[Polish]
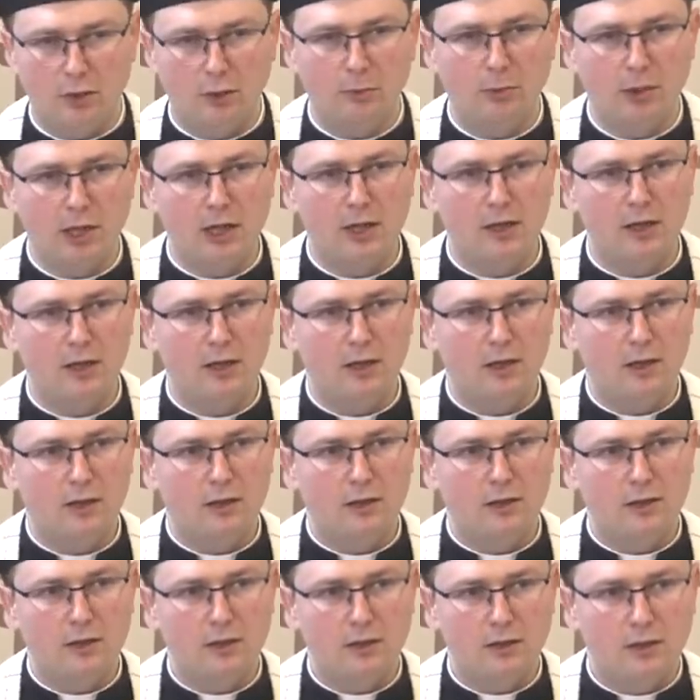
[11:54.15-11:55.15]
dobre.
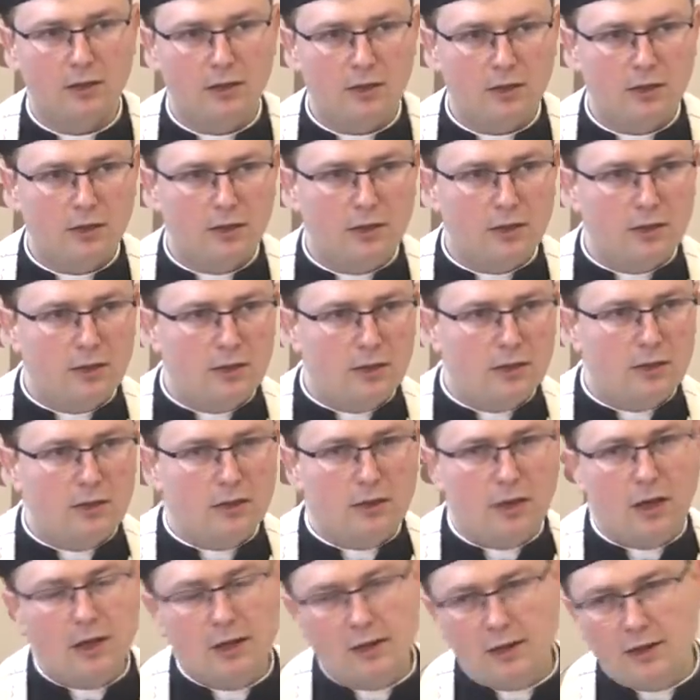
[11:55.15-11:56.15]

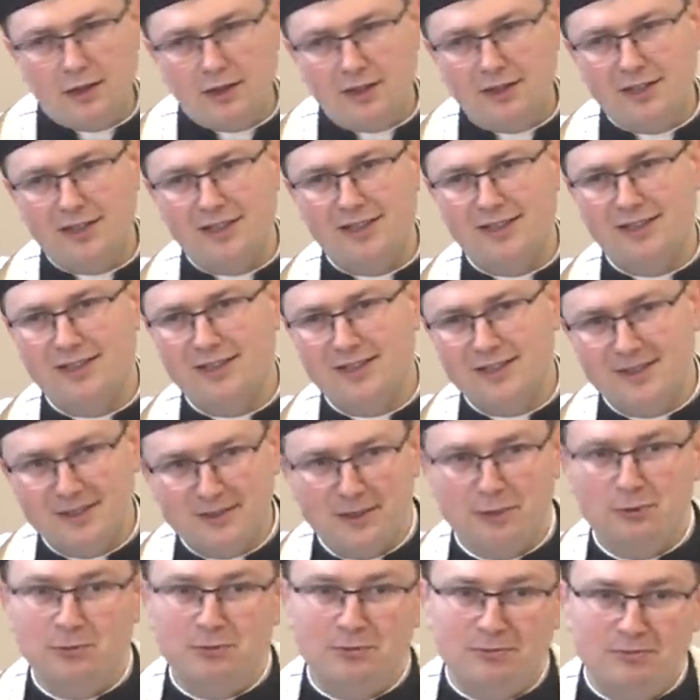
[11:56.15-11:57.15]
Ale
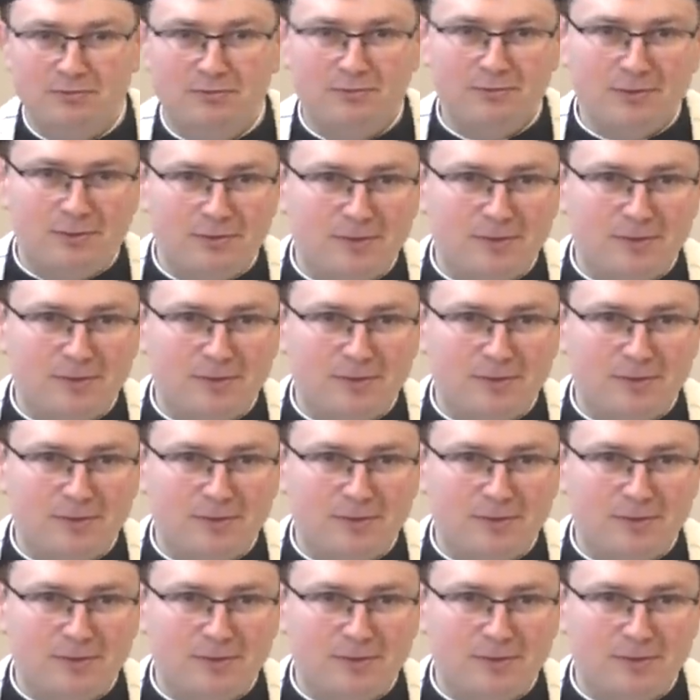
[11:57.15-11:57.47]
są